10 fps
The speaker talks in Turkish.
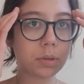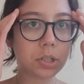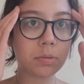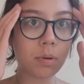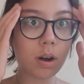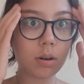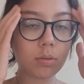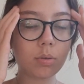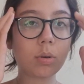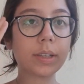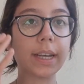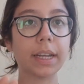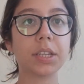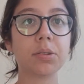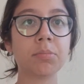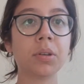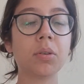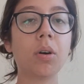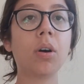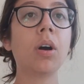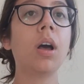başım ağrıyor, geçmiyor.